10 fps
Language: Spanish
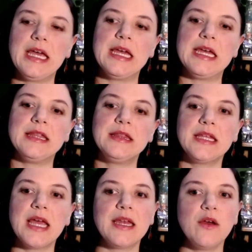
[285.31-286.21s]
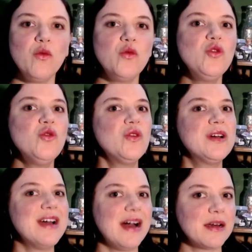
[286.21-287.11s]
eh, tiene un
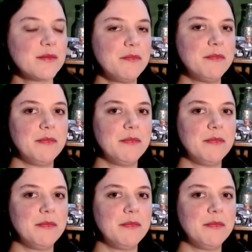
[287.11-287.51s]
lugar